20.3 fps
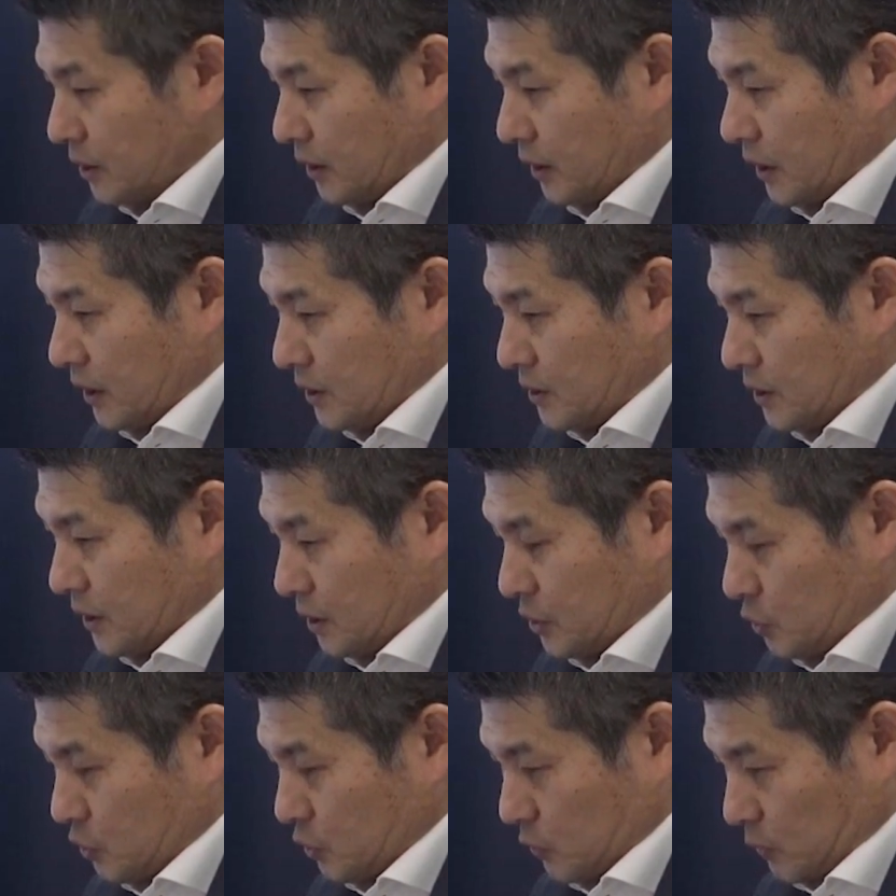形
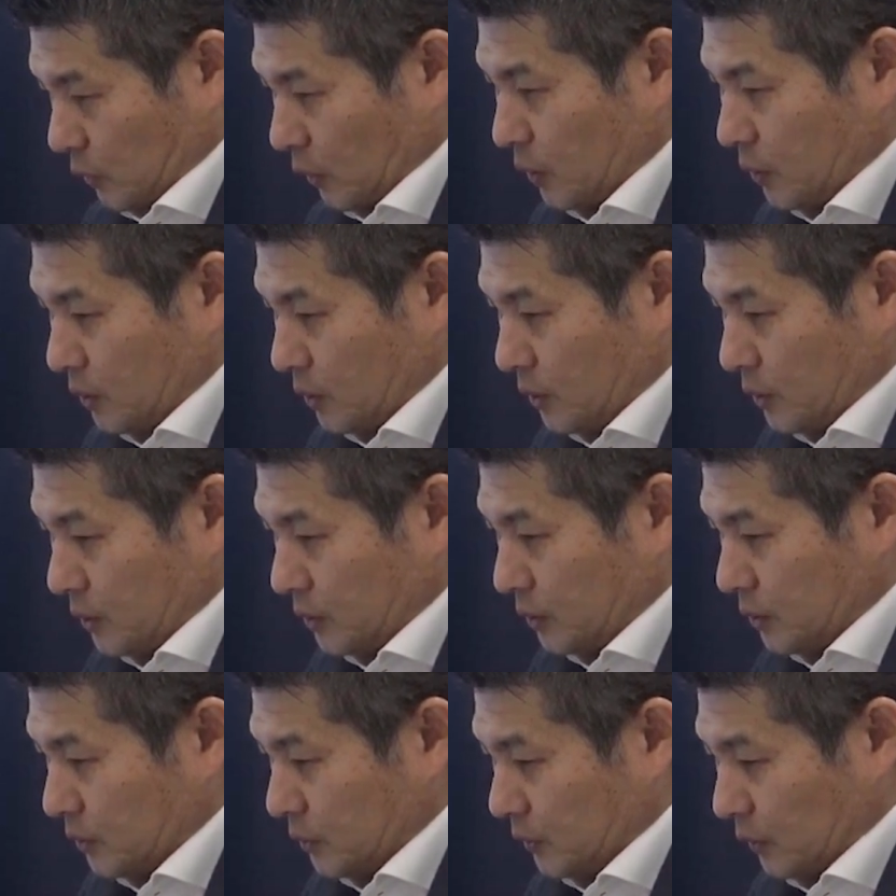成中と
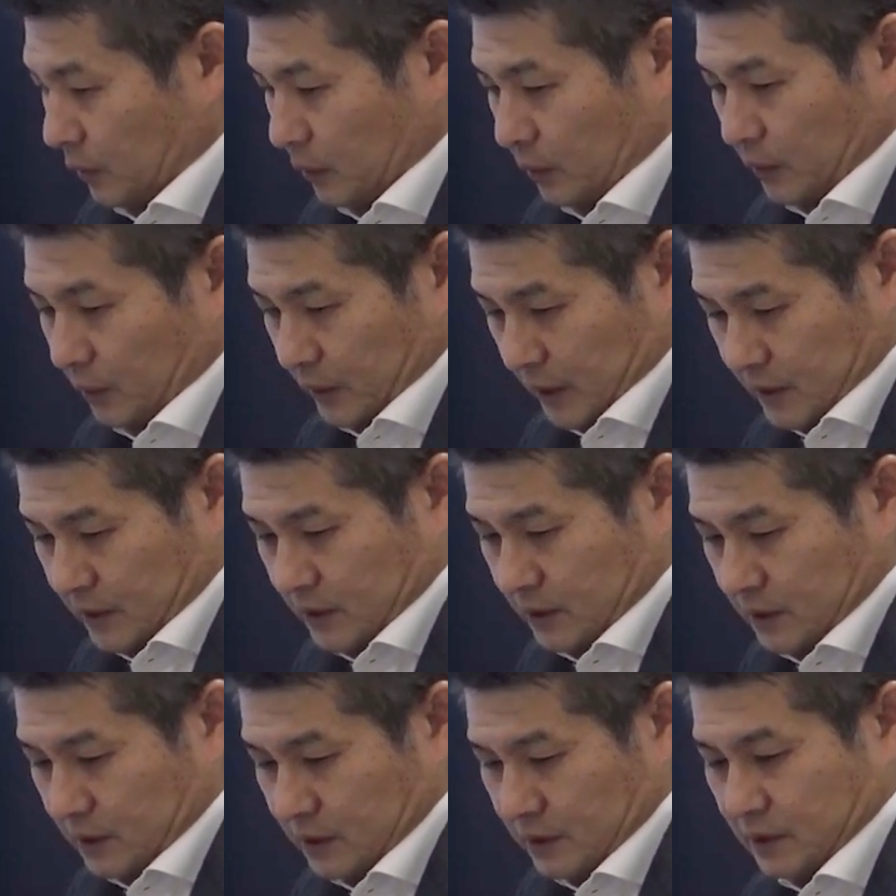いうところで
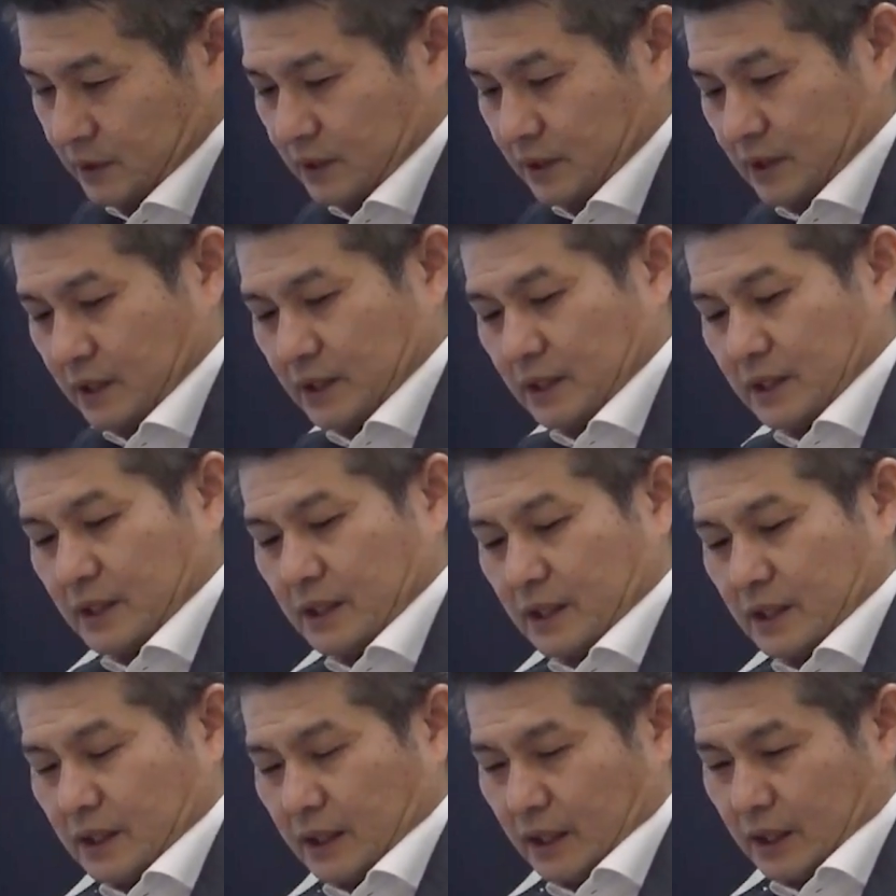す。
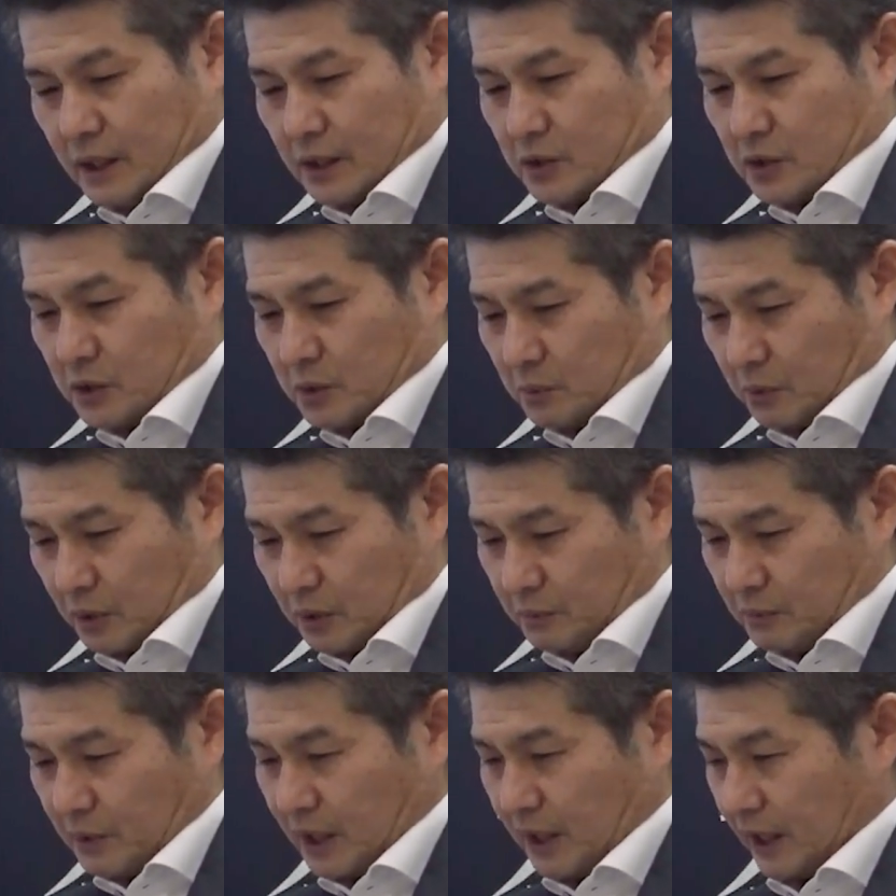注
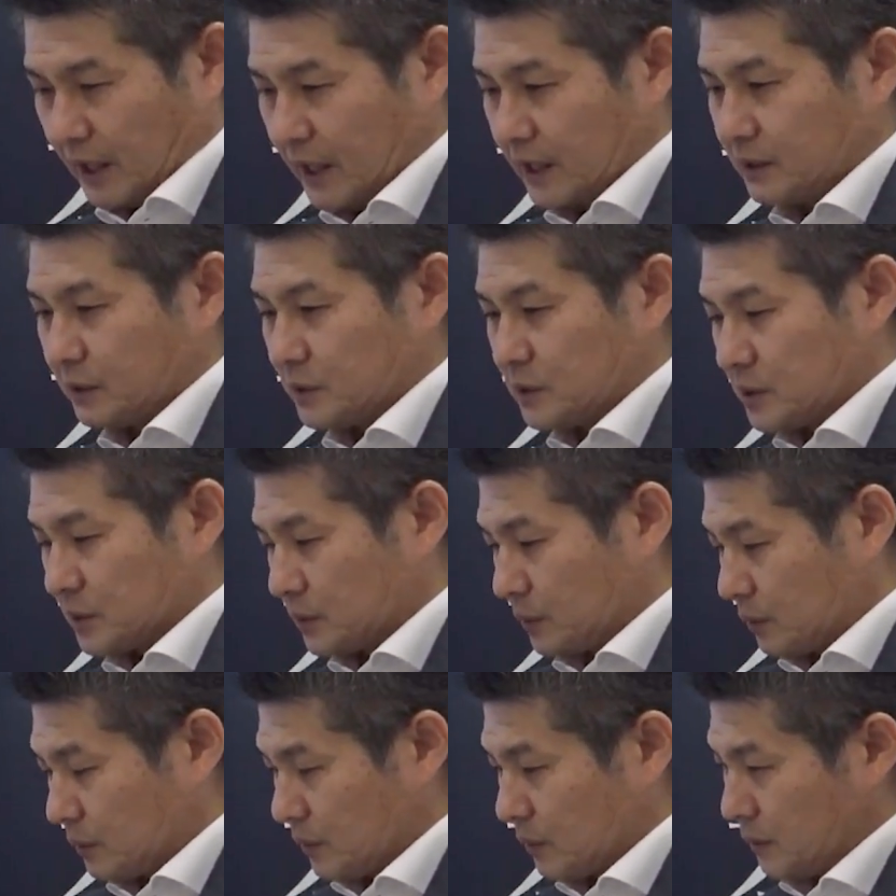目銘柄とい
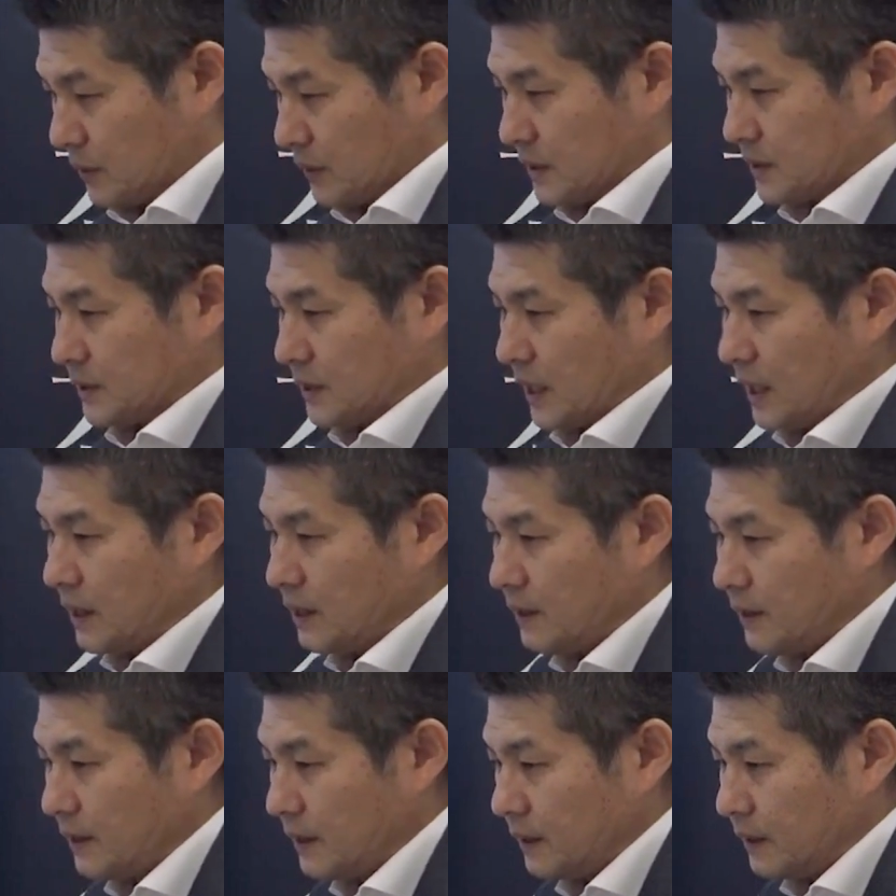うところです
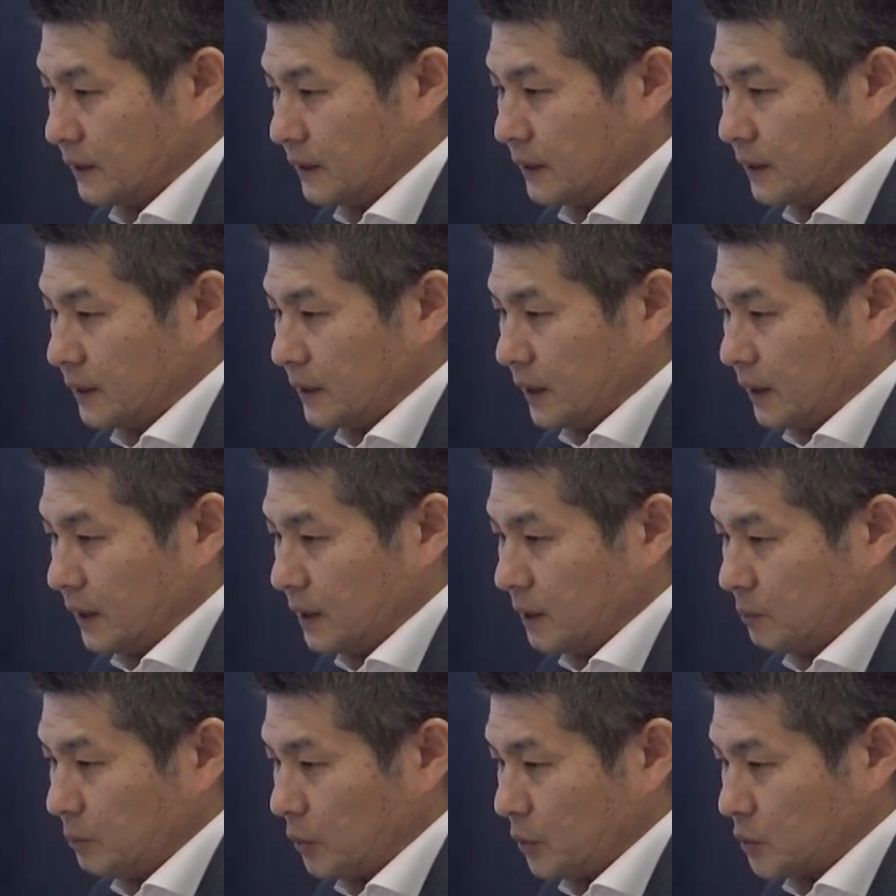ね。
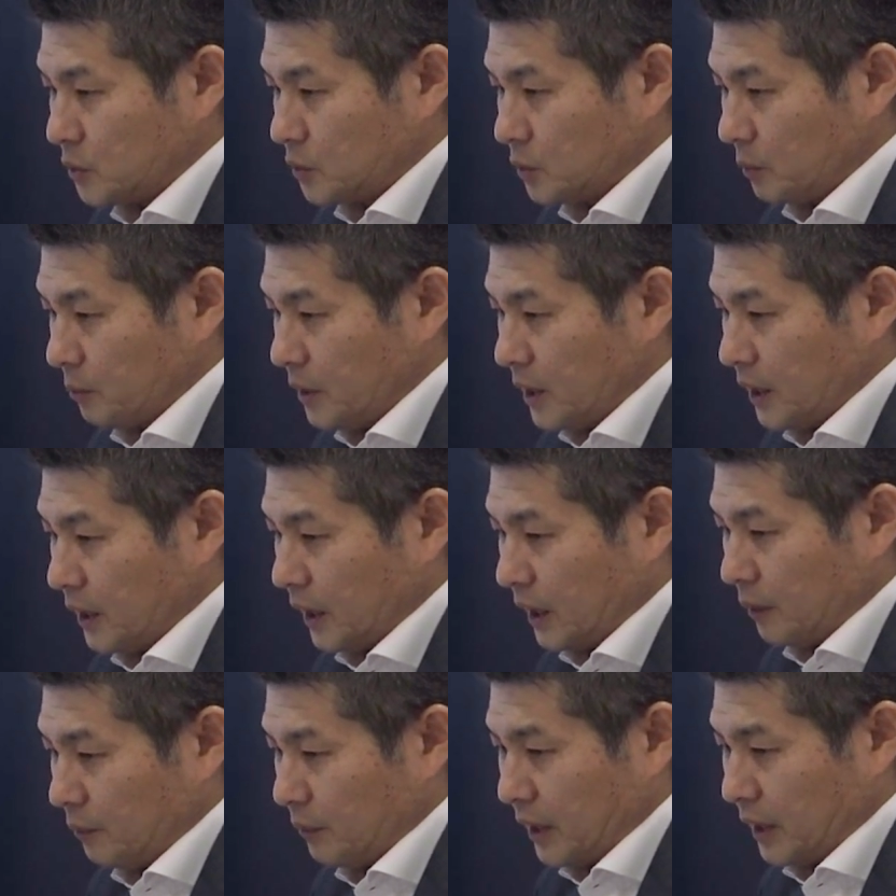もう一銘柄